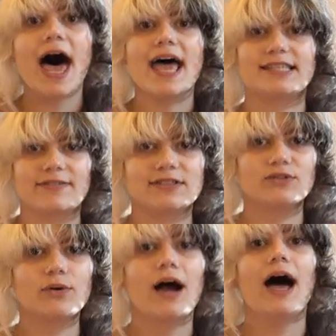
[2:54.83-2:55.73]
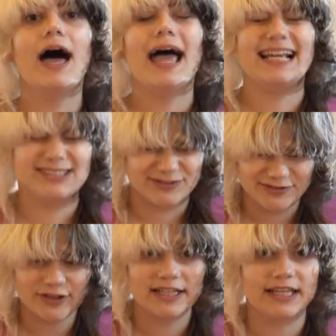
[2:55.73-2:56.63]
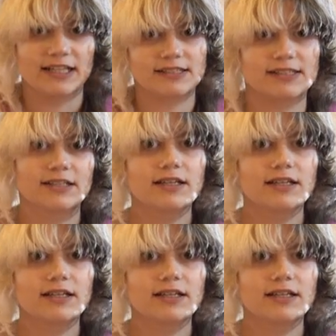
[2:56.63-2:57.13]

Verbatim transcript: Es war so entwürdigend.